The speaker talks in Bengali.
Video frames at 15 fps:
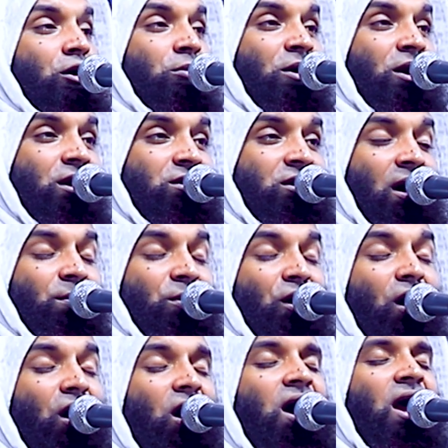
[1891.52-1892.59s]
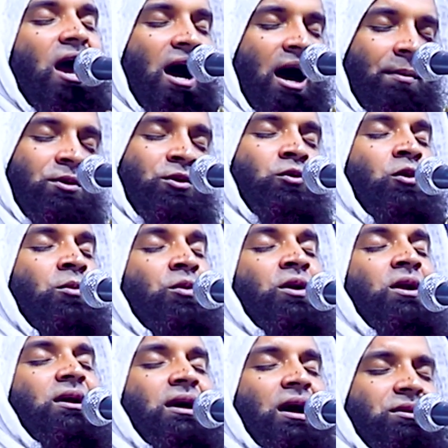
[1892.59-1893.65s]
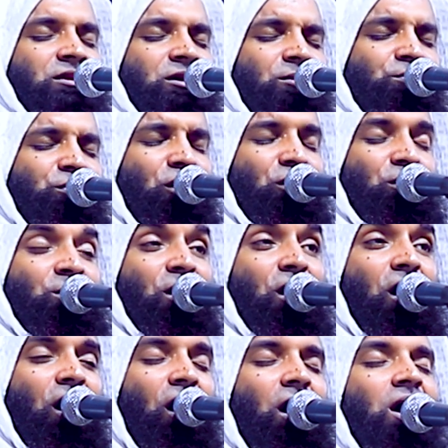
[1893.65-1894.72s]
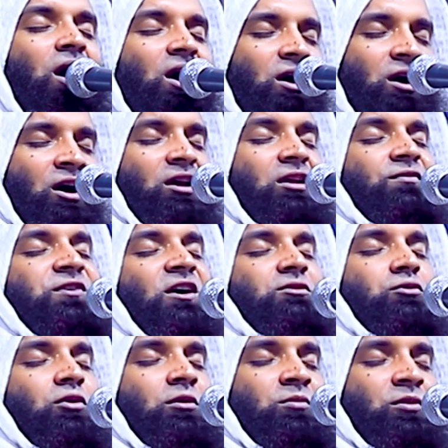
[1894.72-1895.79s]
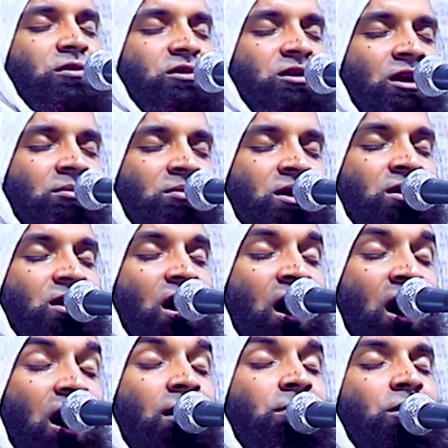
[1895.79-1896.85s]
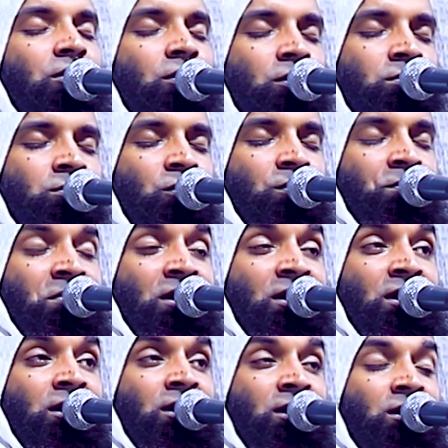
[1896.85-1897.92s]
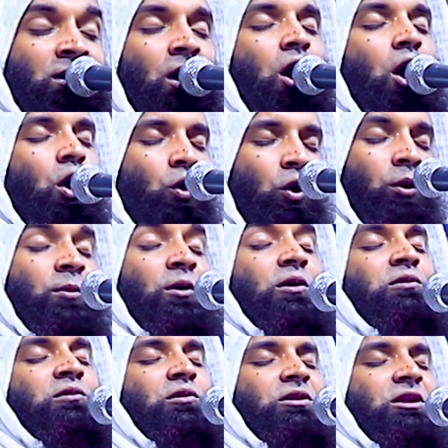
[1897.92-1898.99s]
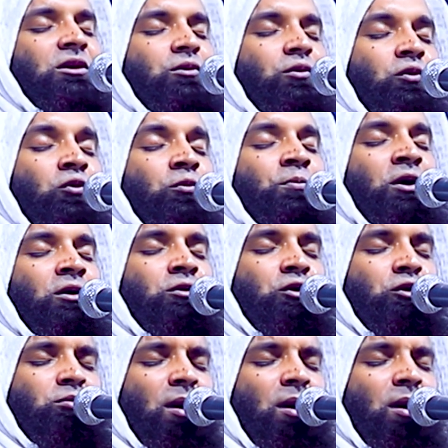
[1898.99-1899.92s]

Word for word: দরবারে যাব আমি ওমরের কাছে বলবো খলিফাতুল মুসলিমিন আমিরুল মিনীন ওমর যদি কোনো বন্ধ